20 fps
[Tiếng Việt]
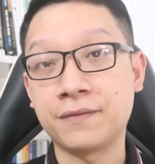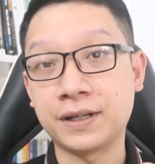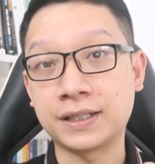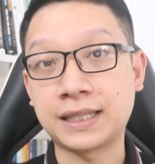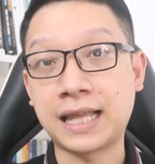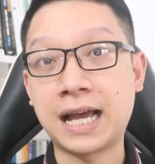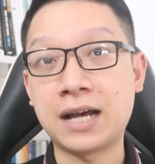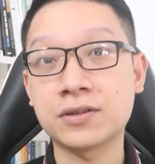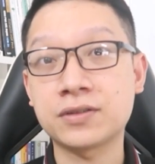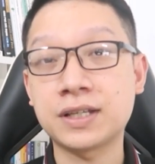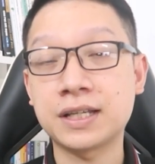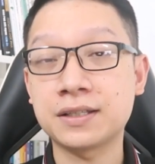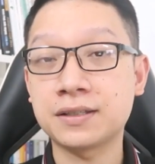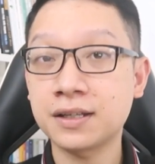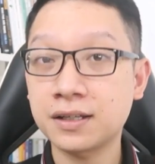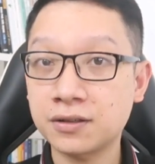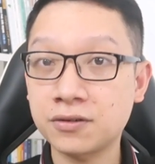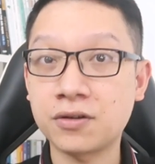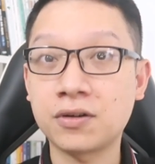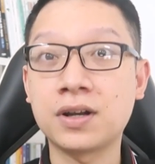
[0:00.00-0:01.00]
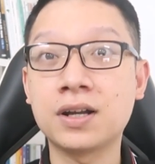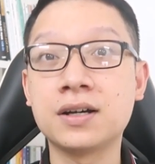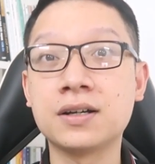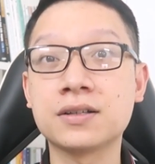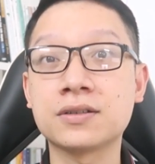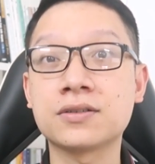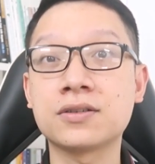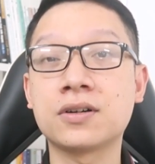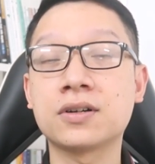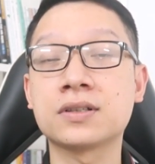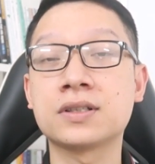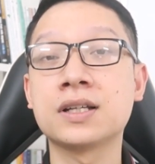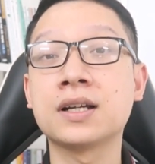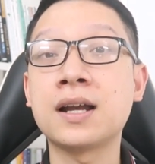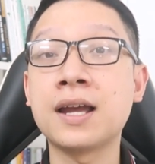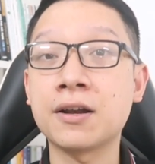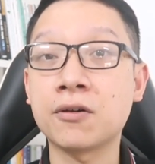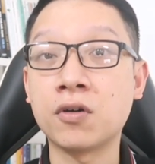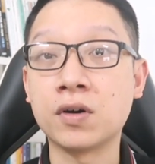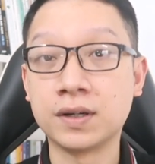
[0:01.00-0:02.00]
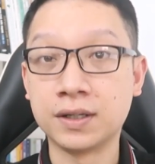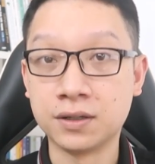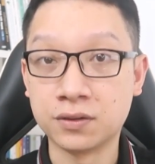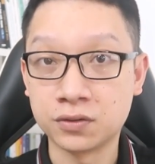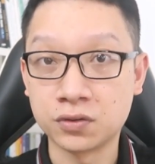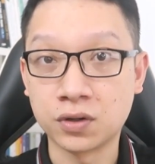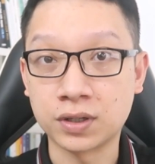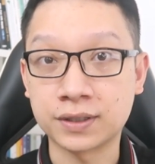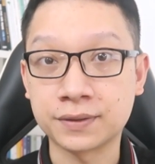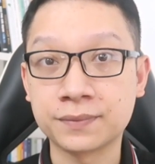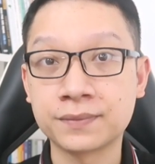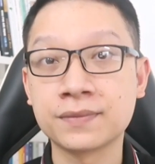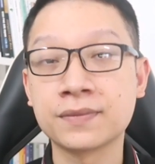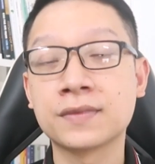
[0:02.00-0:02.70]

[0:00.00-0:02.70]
và táo sẽ rất có lợi cho những hệ khuẩn đường ruột